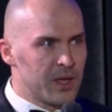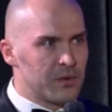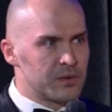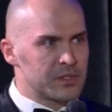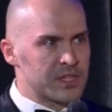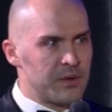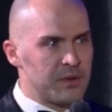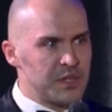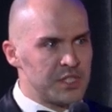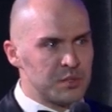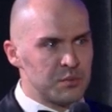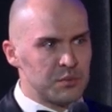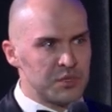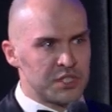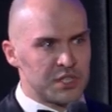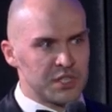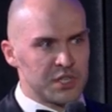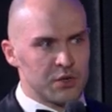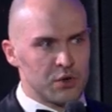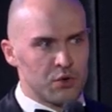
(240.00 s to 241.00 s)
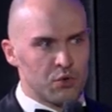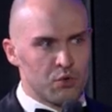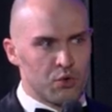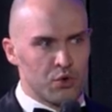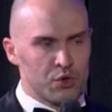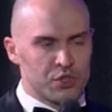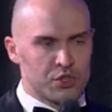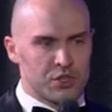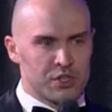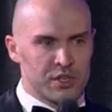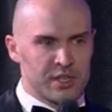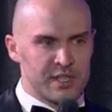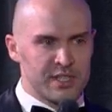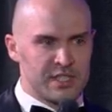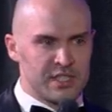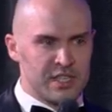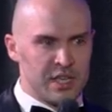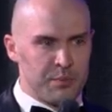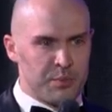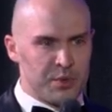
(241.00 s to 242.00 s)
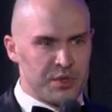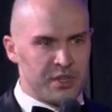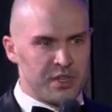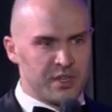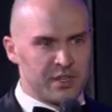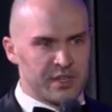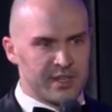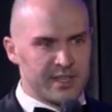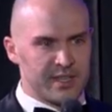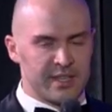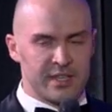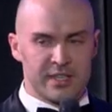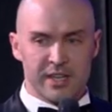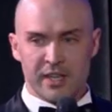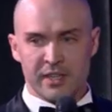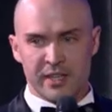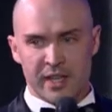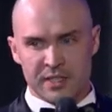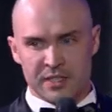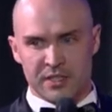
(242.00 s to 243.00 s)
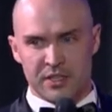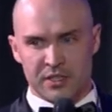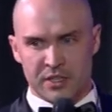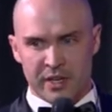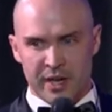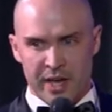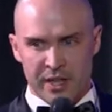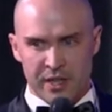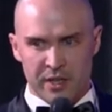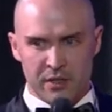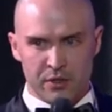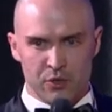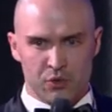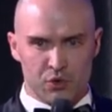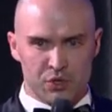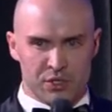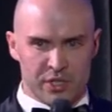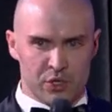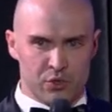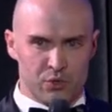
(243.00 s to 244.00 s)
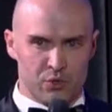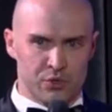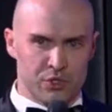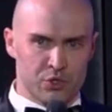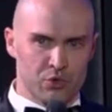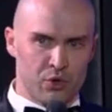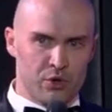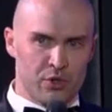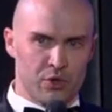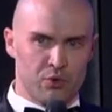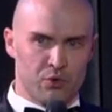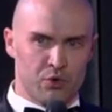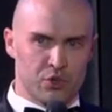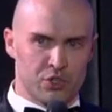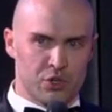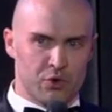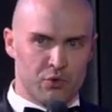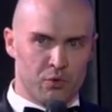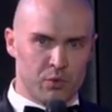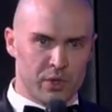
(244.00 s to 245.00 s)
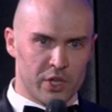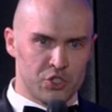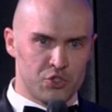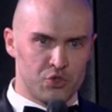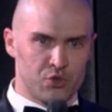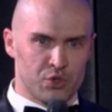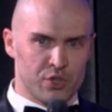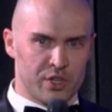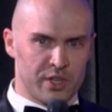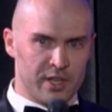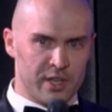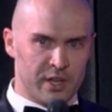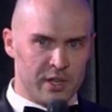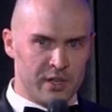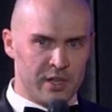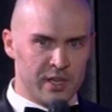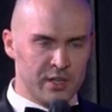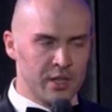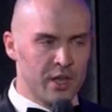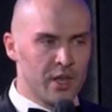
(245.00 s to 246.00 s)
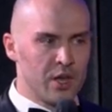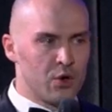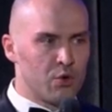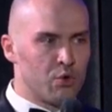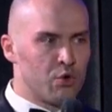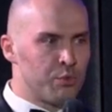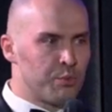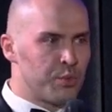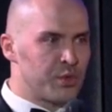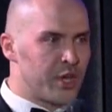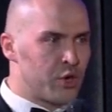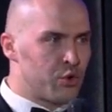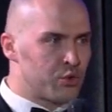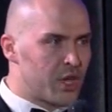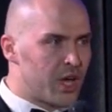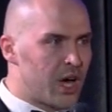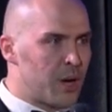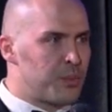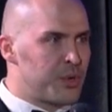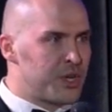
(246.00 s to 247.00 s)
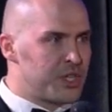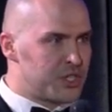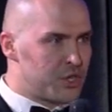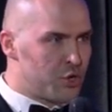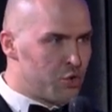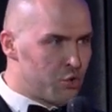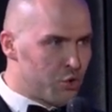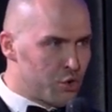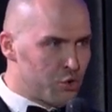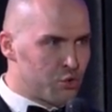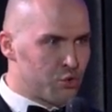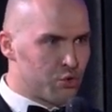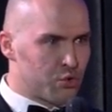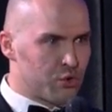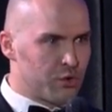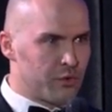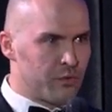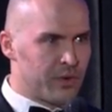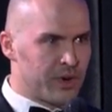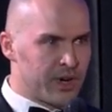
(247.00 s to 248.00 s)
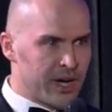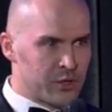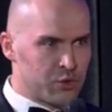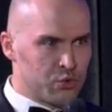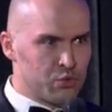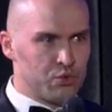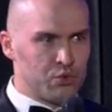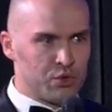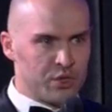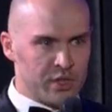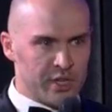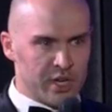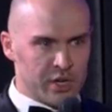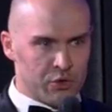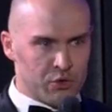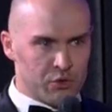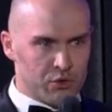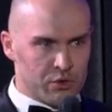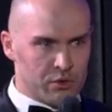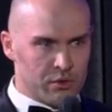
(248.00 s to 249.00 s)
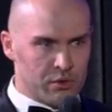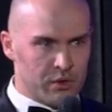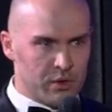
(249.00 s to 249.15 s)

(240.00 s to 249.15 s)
в зависимости от э, степени гидратации тканей, то есть насколько кожа увлажненная или нет, он подает определенную выходную энергию.